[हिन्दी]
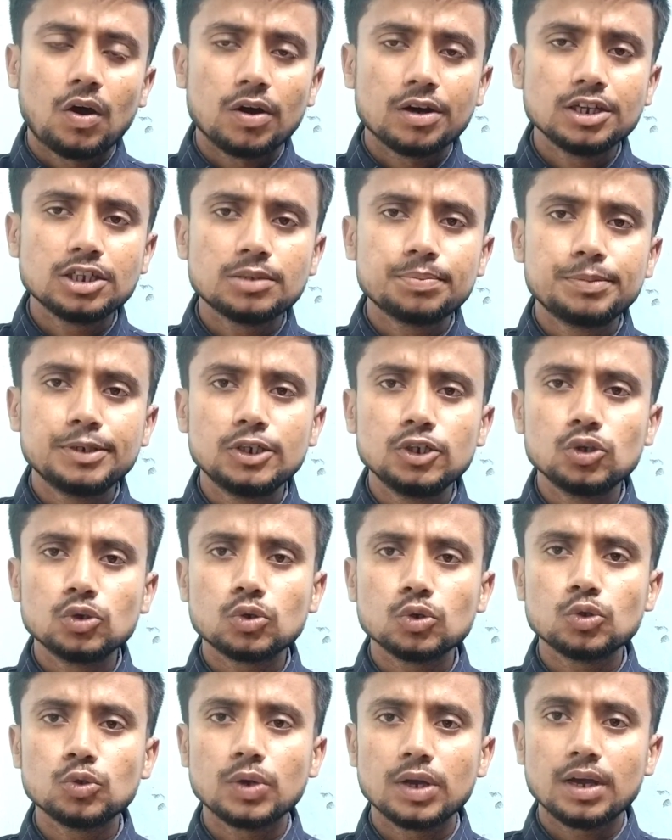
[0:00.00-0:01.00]
और इस वीडियो
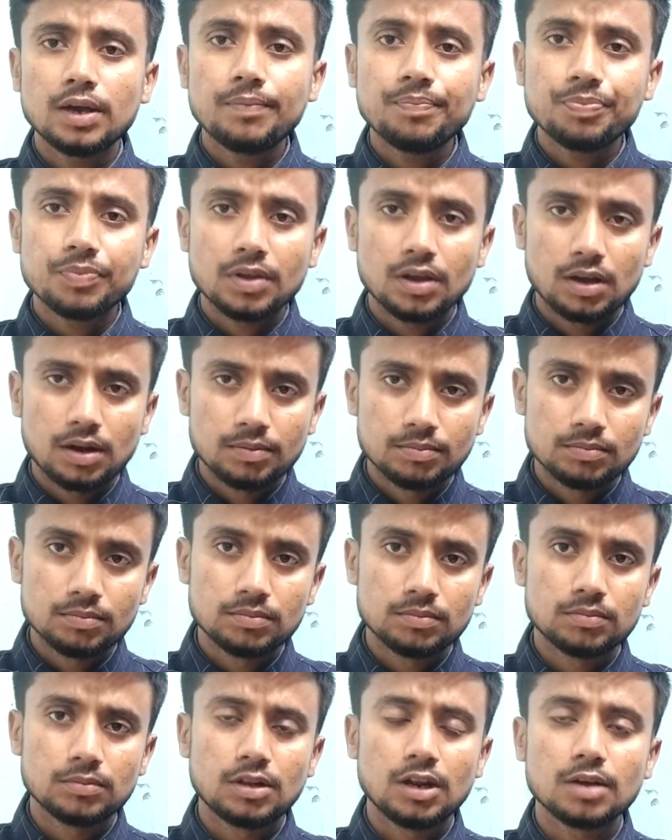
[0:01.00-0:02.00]
को जो है हम
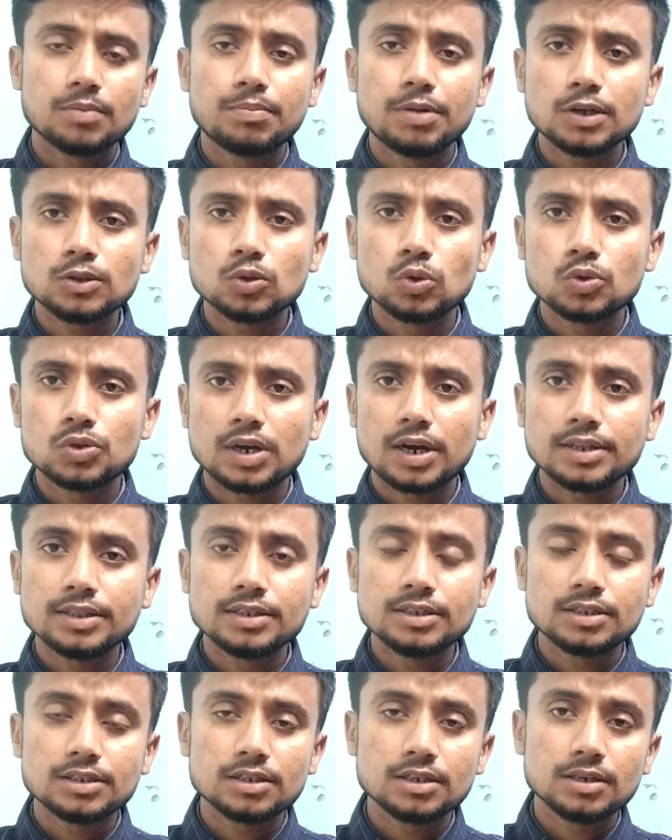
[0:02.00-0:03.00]
लगभग दो चार
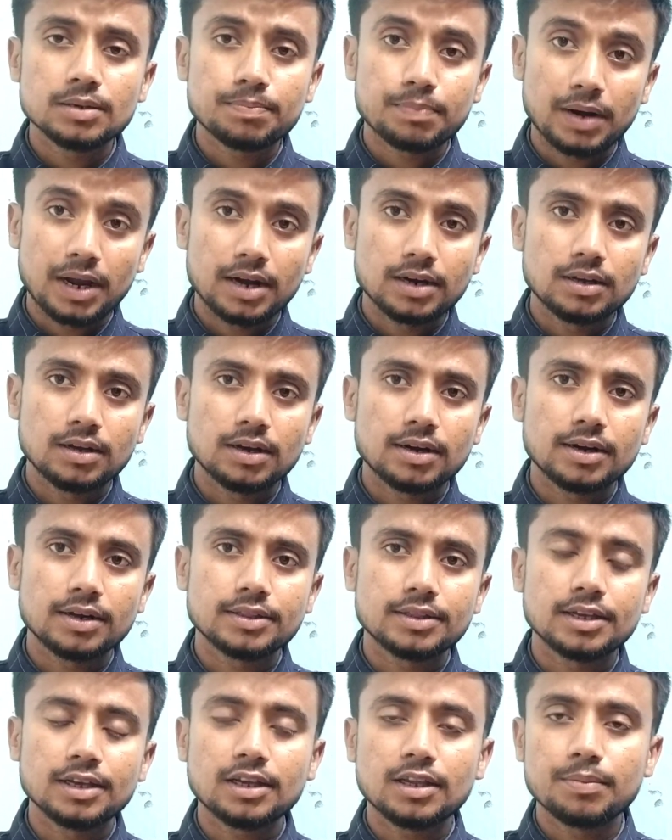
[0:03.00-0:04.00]
दिन से प्लान कर
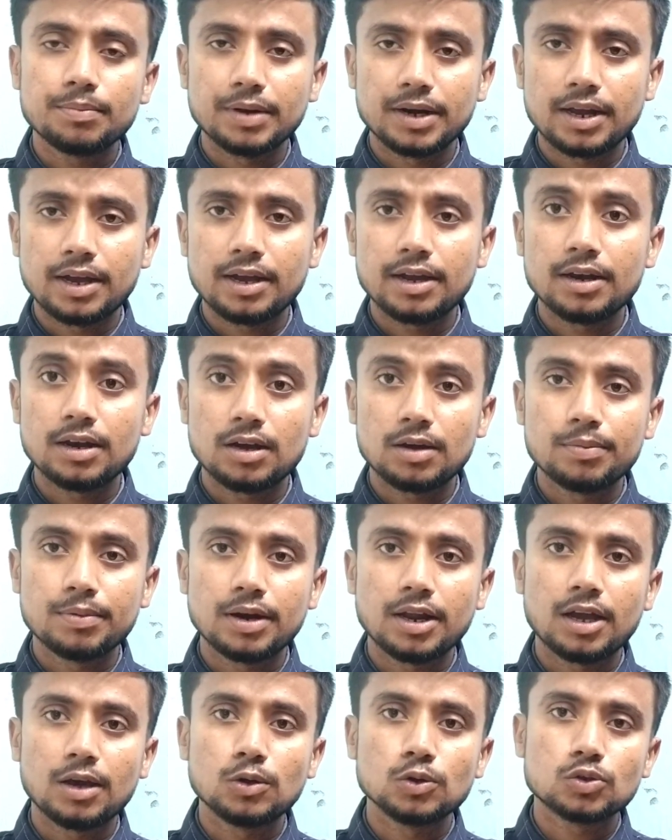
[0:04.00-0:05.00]
रहे थे कि बनाए ना
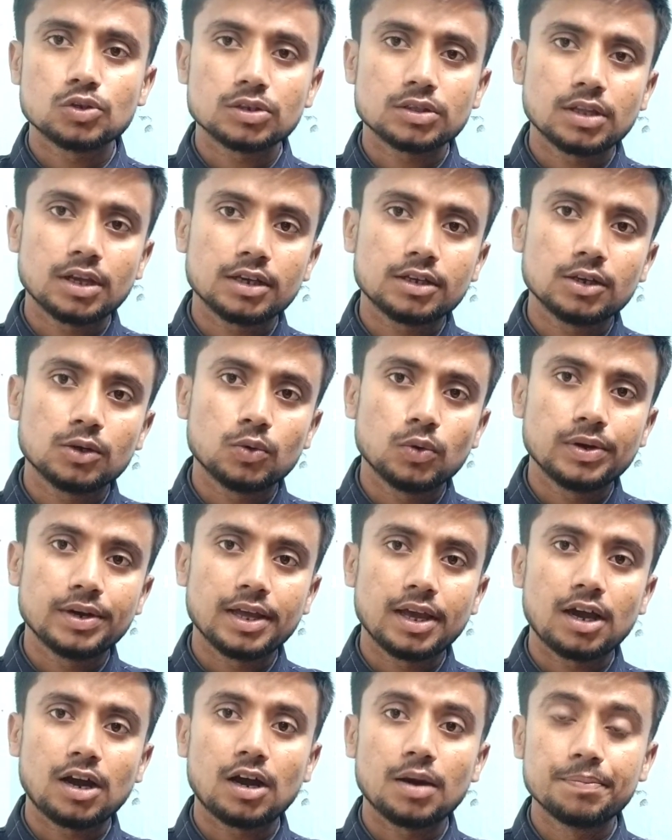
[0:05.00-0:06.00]
बनाए हो सकता है कि कोई
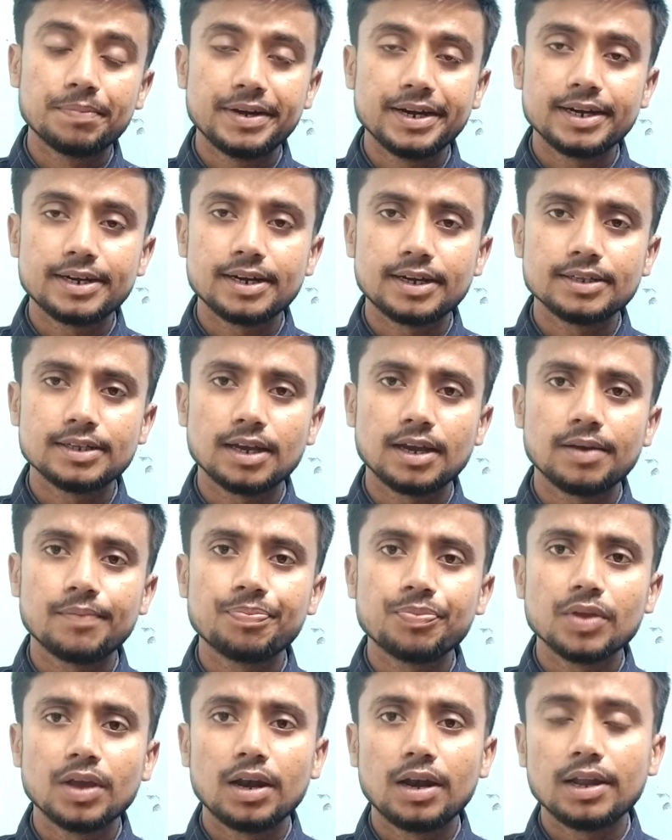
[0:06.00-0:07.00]
नया अपडेट आ जाए
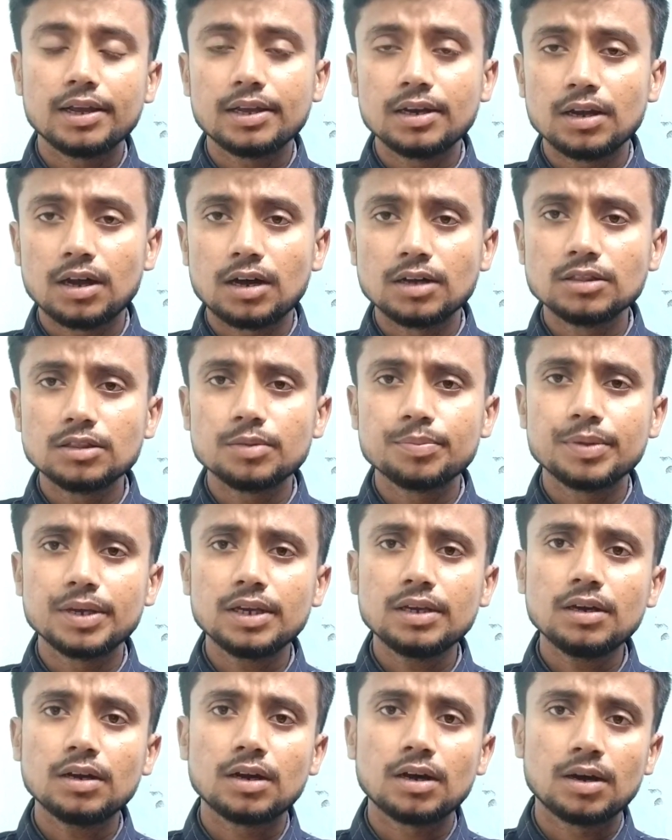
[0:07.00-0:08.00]
लेकिन अंत
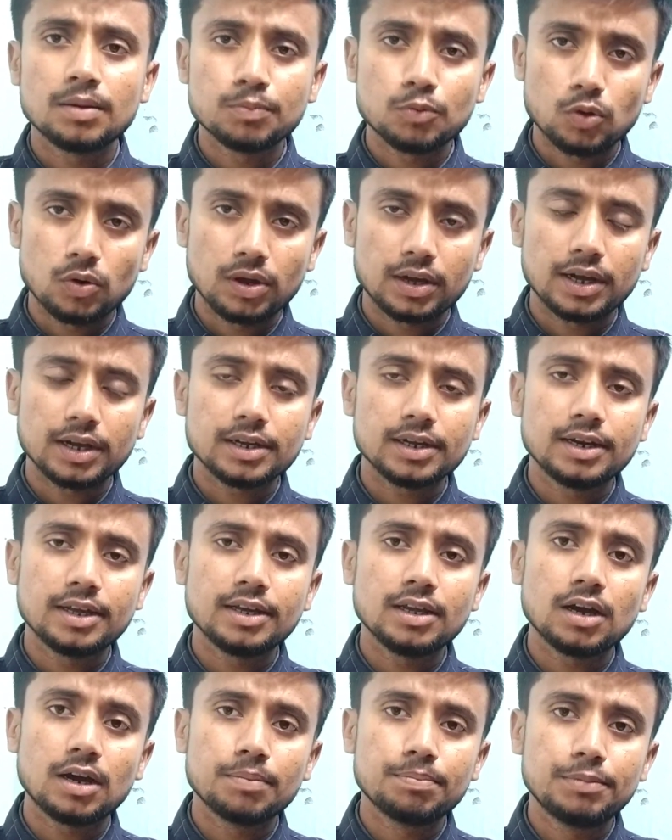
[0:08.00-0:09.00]
में हमको लगा कि
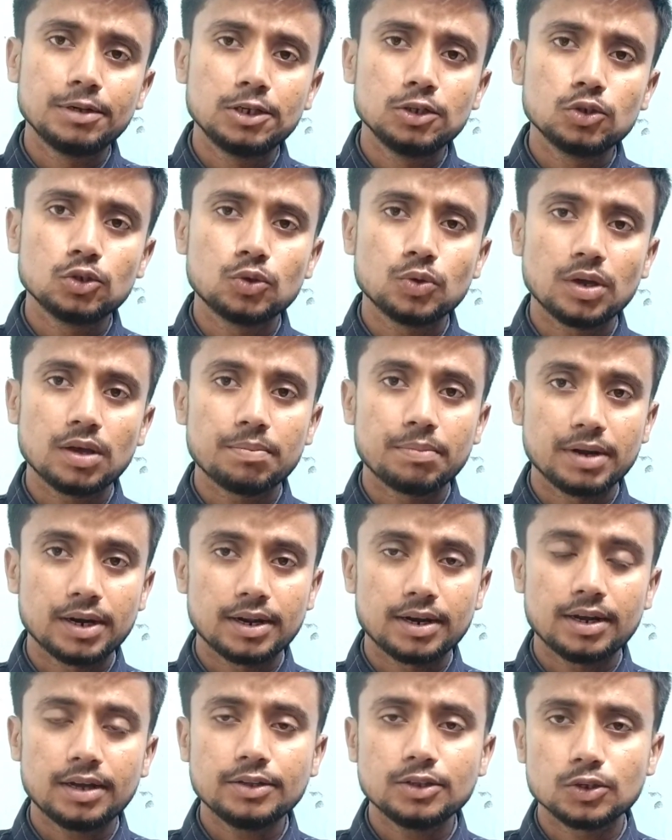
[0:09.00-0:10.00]
नहीं अब वीडियो जो है
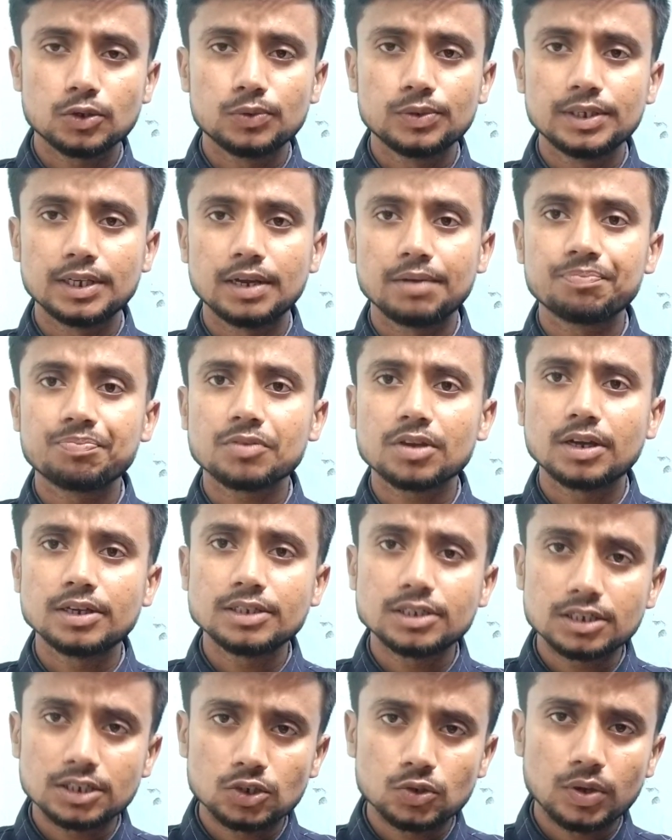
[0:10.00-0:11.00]
बनाना ज़रूरी है
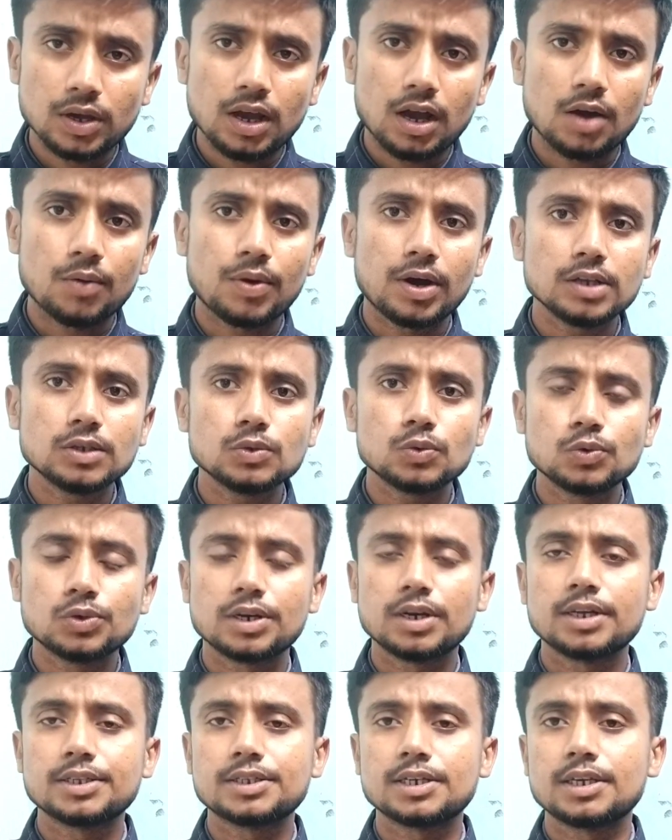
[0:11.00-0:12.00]
कहीं से जो है आवाज़
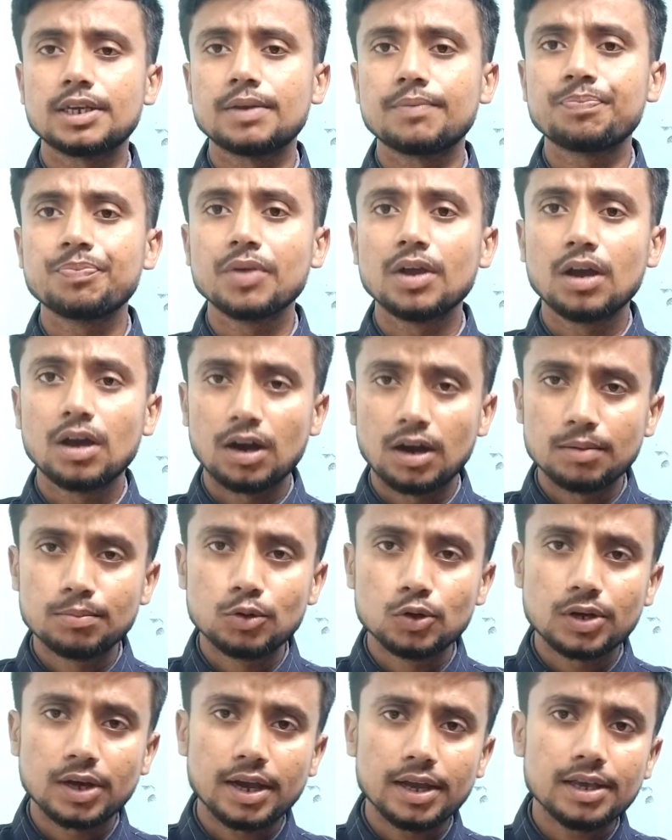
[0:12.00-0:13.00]
उठना चाहिए
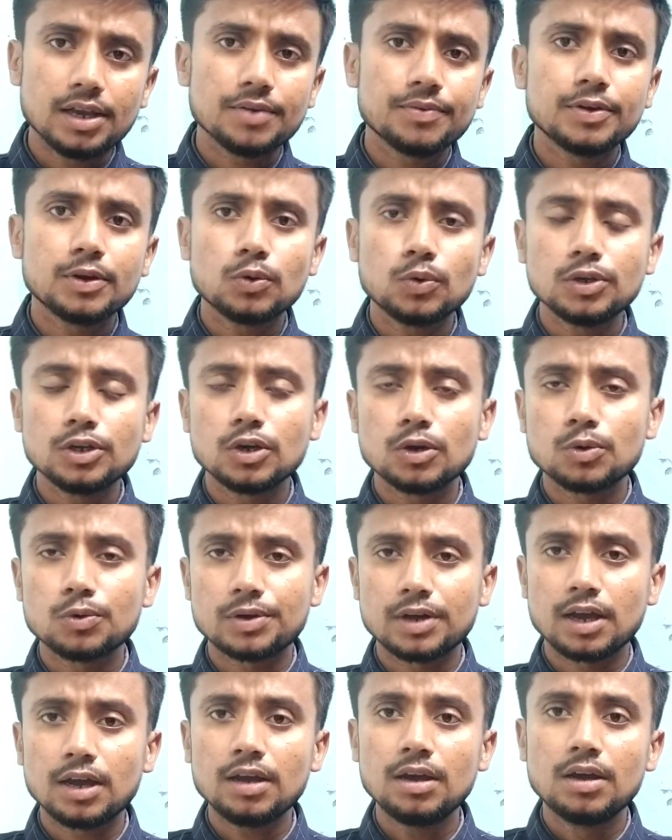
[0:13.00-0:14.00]
हम उठाए या फिर कोई और
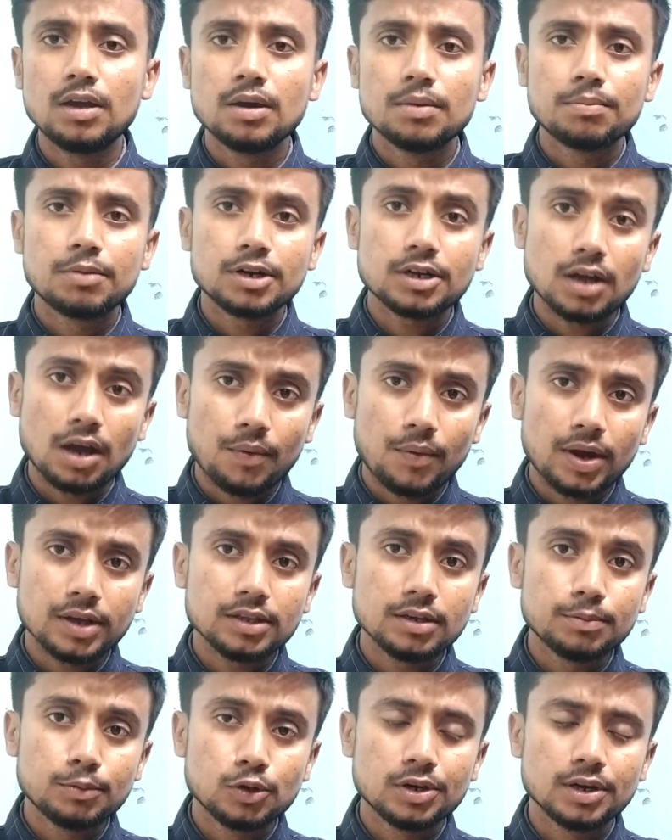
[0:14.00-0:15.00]
उठाए बट
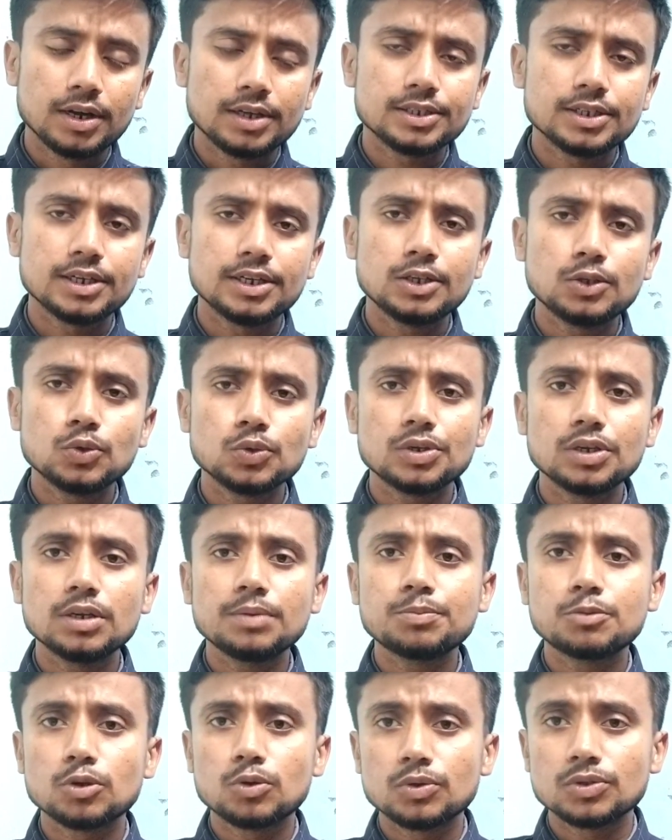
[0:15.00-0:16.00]
आवाज़ अब उठना चाहिए चूँकि
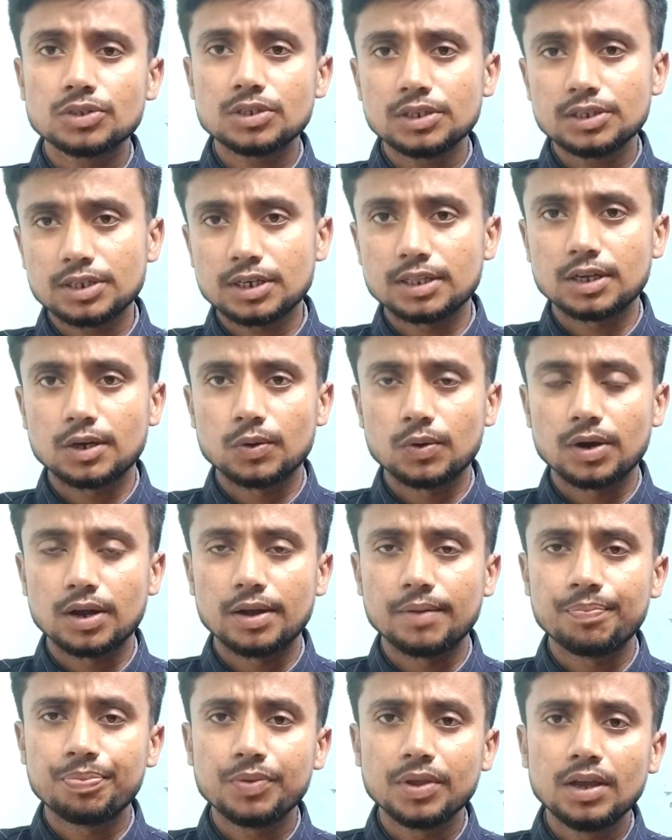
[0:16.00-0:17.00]
अब ज़रूरत से ज़्यादा हो
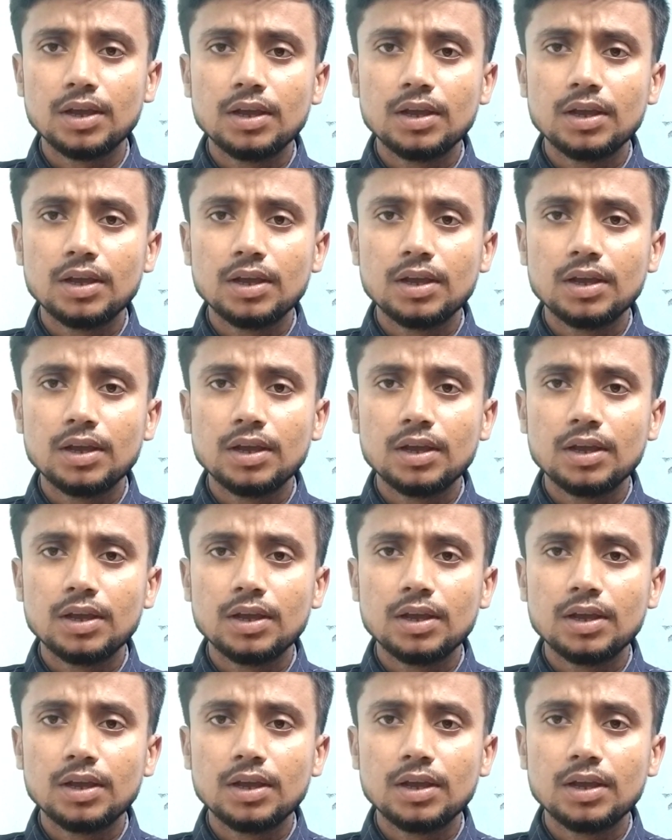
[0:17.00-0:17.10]
रहा